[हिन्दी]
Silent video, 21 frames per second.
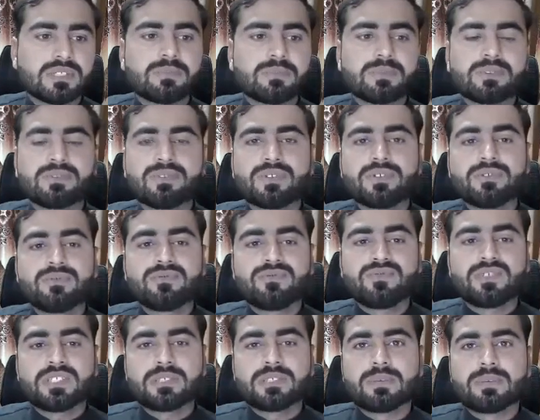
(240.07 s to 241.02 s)
तो यहाँ पर वो
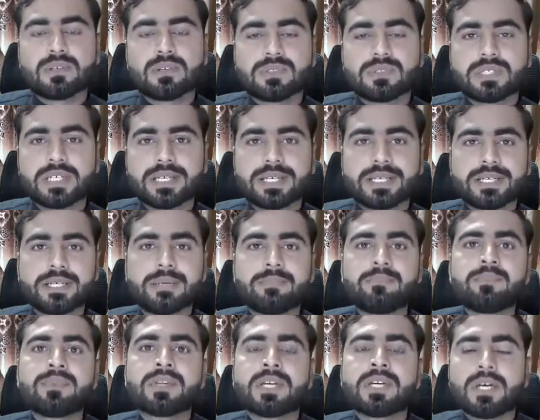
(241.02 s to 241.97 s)
विजिबल हो जाएगा
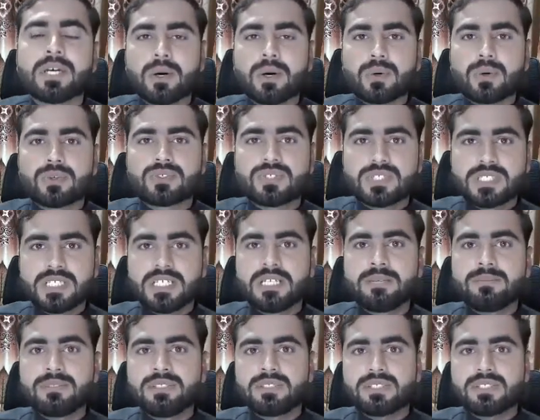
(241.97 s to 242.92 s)
और
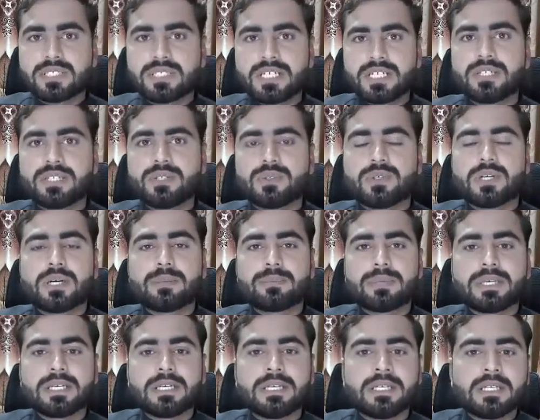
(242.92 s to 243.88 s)
सेम ही सनेरियो
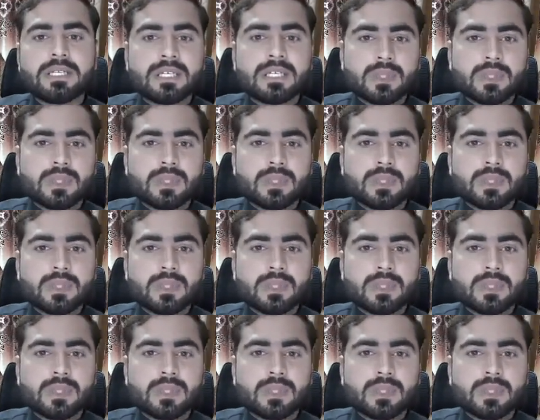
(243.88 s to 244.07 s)
आपने